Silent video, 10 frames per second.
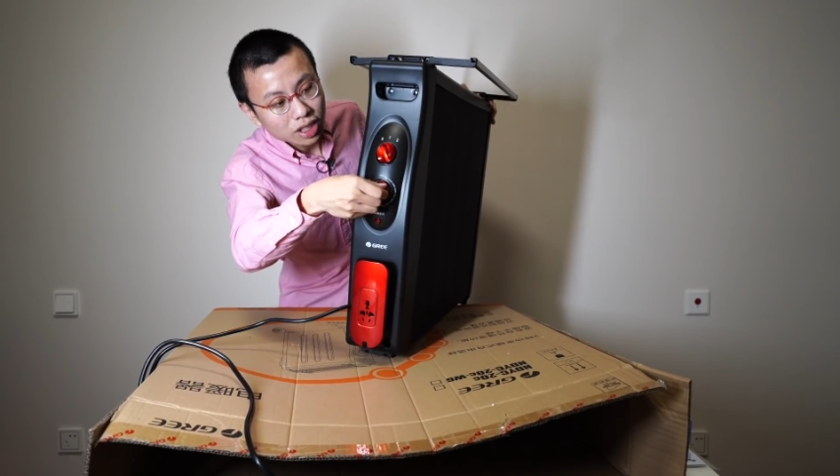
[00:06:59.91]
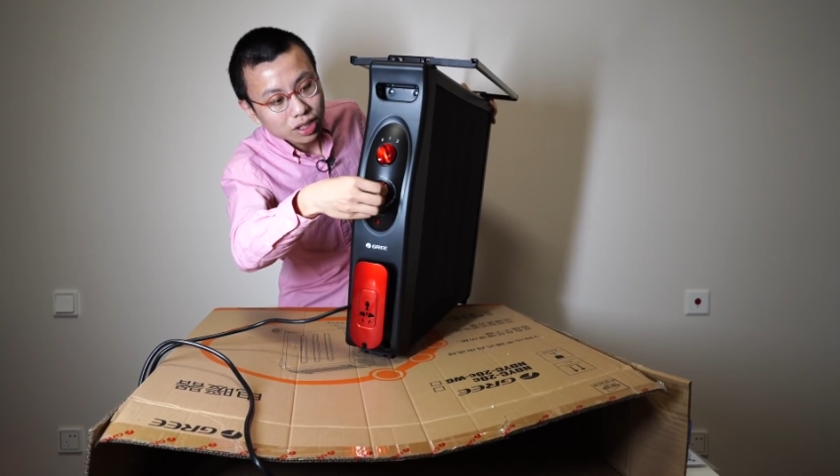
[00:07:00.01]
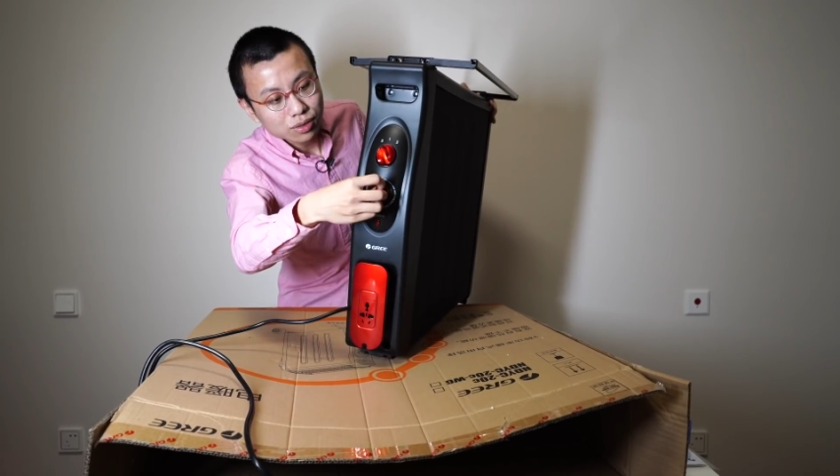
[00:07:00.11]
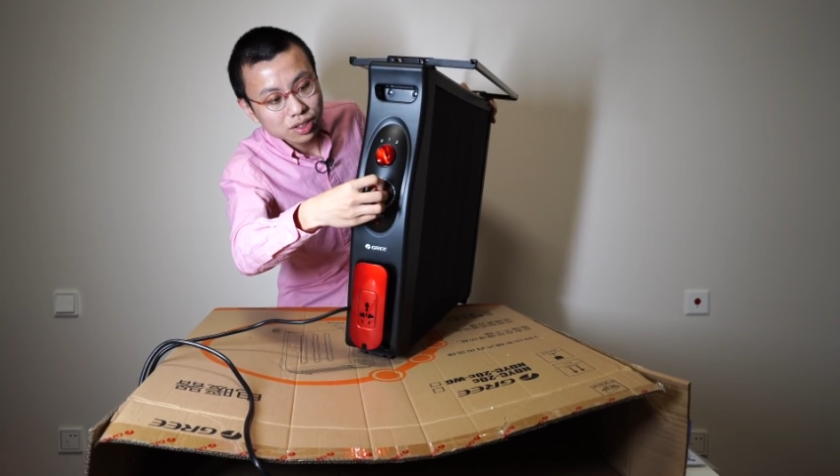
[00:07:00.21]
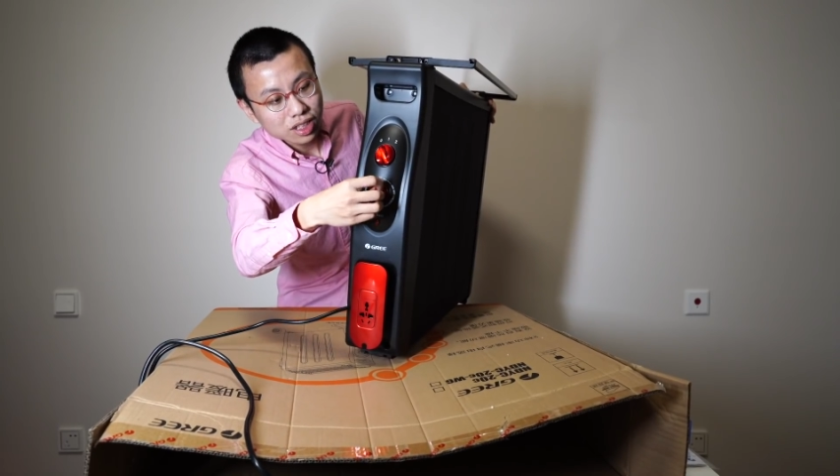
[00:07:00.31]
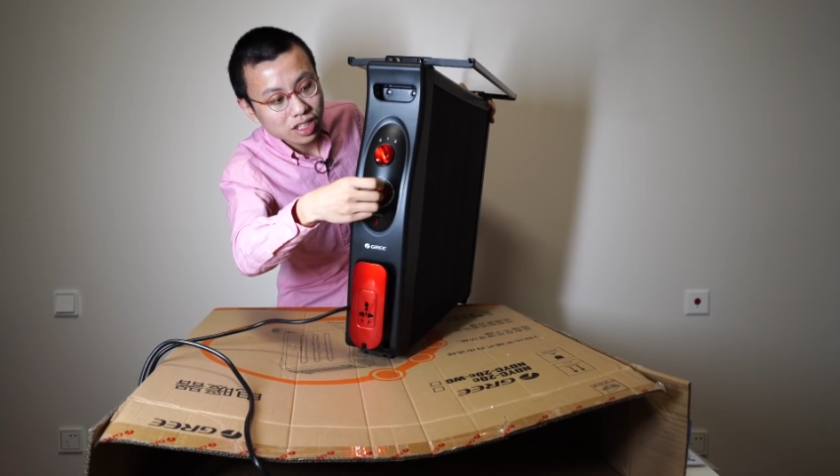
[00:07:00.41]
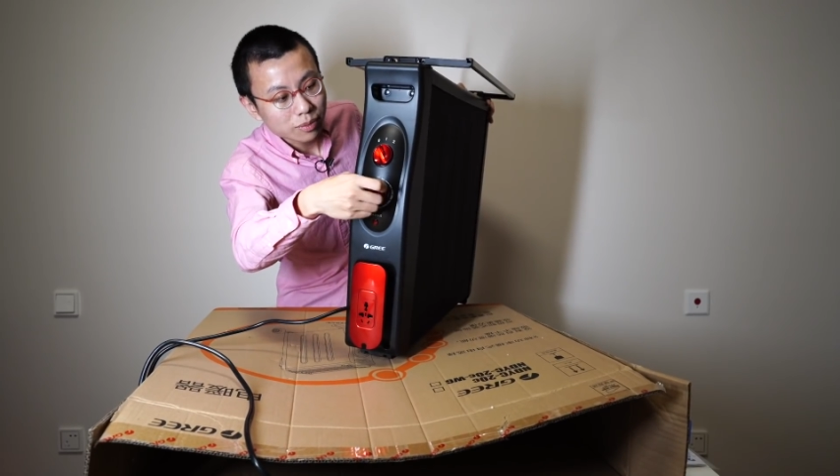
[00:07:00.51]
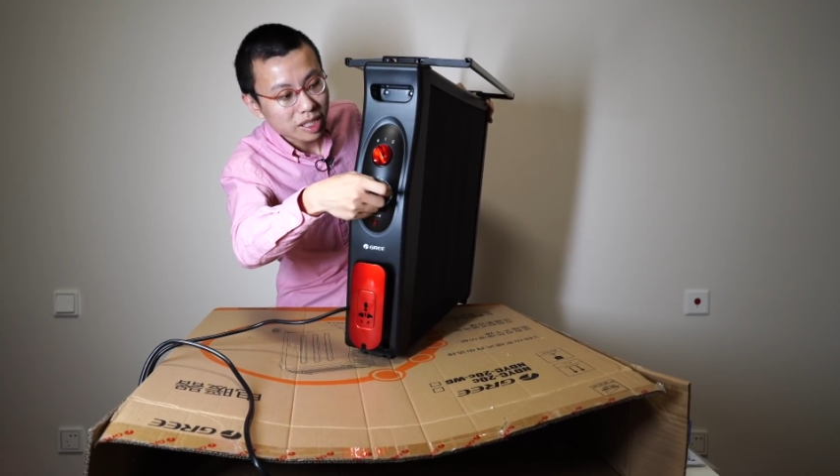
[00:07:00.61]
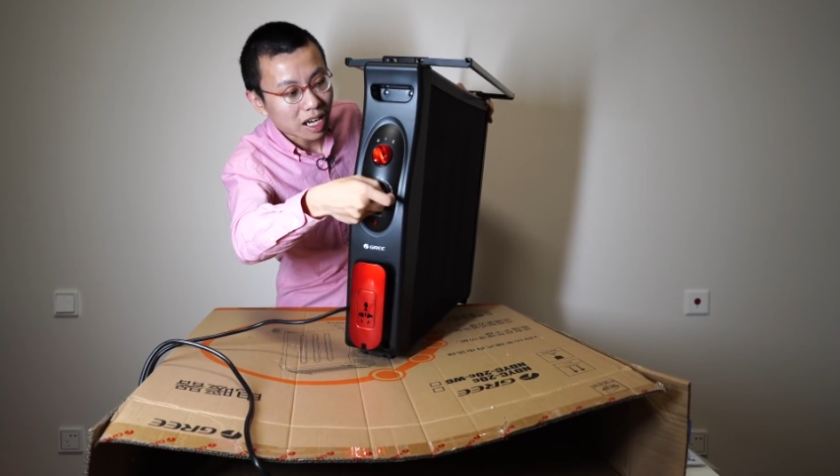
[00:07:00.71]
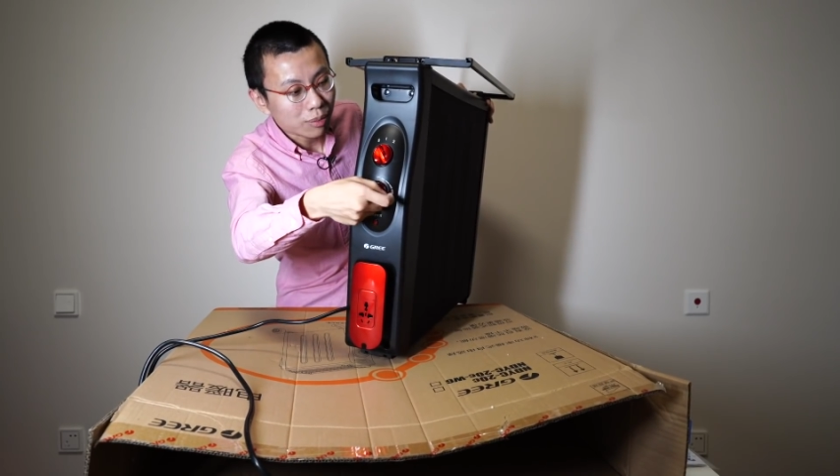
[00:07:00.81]
这种机械
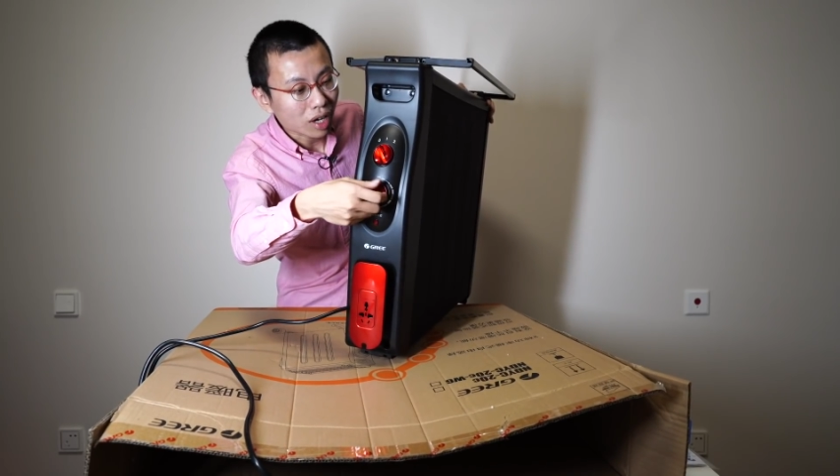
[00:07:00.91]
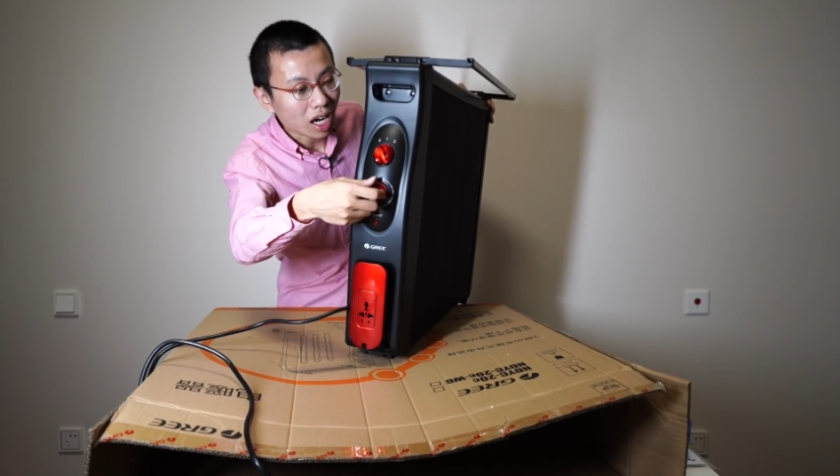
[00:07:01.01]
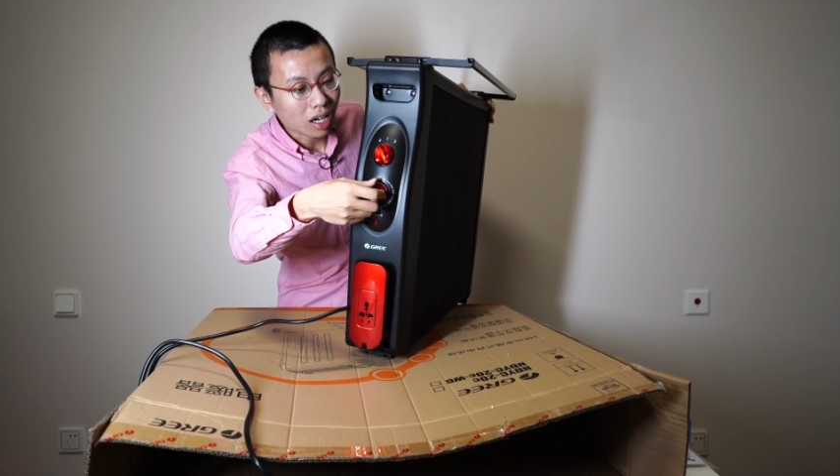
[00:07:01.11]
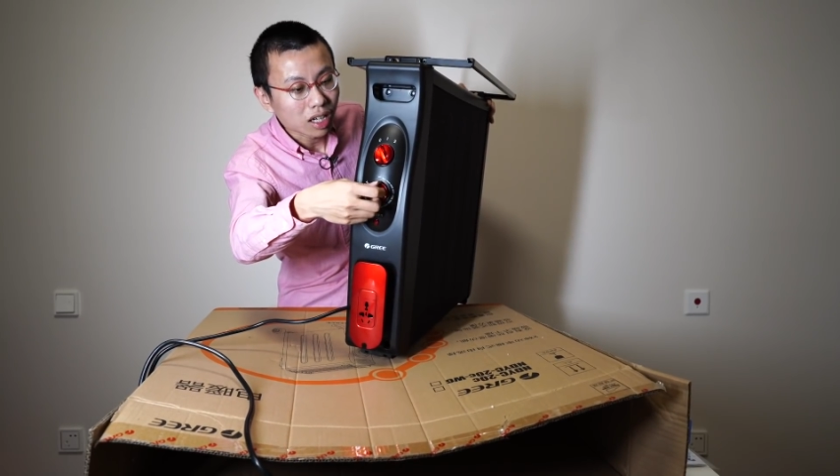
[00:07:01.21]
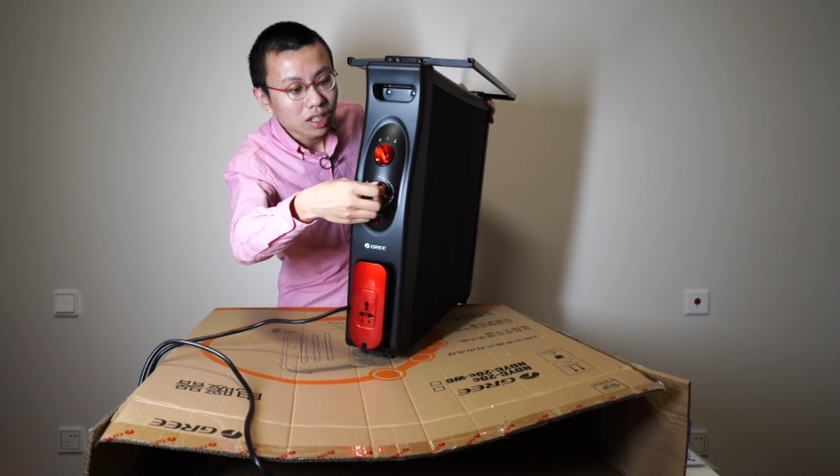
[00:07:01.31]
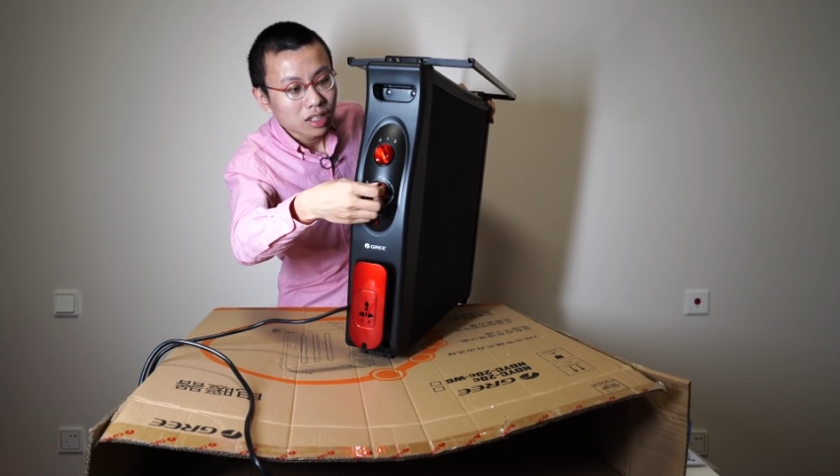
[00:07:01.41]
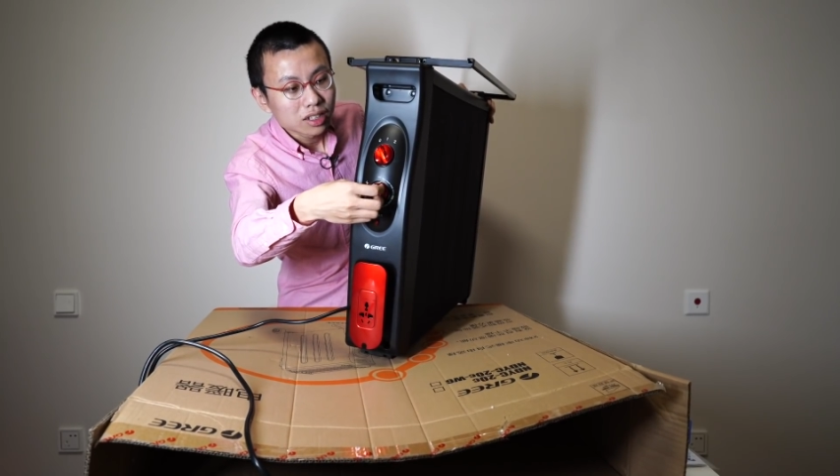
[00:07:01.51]
式没啥不好，